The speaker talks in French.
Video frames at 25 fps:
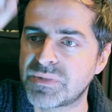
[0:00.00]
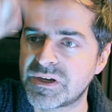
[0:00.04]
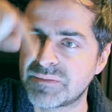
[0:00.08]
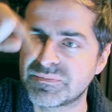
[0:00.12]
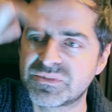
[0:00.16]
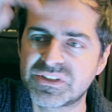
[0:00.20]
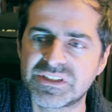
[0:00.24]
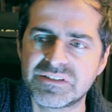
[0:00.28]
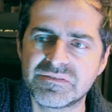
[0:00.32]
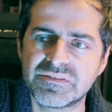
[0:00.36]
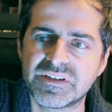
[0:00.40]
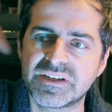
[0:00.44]
Bam,
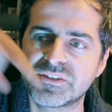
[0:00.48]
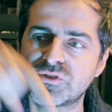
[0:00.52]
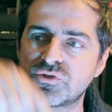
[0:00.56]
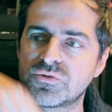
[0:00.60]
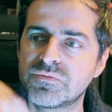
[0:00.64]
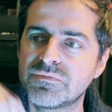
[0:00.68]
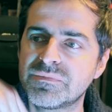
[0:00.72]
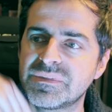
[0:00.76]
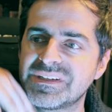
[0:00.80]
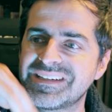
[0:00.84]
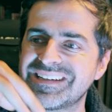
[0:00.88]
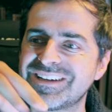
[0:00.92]
t'y vas,
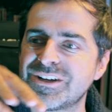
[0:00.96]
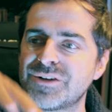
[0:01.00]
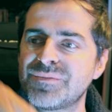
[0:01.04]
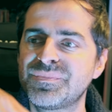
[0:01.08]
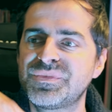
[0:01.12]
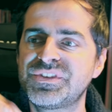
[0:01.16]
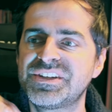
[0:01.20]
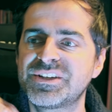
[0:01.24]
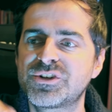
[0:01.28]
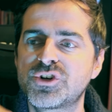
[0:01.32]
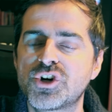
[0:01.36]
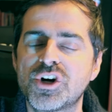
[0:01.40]
tu mets un
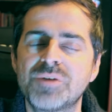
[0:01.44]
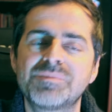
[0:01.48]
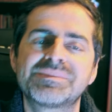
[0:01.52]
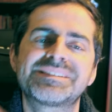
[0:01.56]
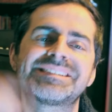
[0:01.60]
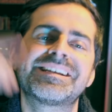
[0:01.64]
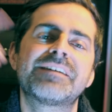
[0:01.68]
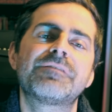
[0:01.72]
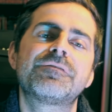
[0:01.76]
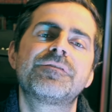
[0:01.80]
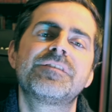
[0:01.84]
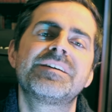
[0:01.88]
petit com,
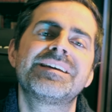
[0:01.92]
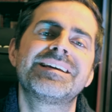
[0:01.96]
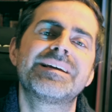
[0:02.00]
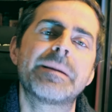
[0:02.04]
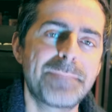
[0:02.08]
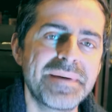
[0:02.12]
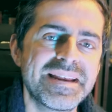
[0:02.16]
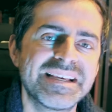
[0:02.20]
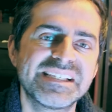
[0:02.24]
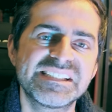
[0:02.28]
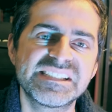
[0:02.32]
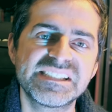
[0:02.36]
ça fait
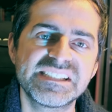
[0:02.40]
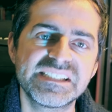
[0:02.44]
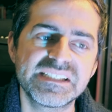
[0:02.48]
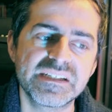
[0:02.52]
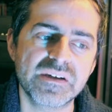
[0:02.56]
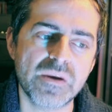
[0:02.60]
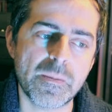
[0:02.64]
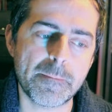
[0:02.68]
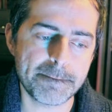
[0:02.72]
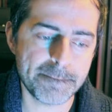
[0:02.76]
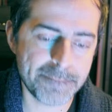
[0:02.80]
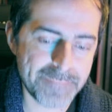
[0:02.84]
plaisir.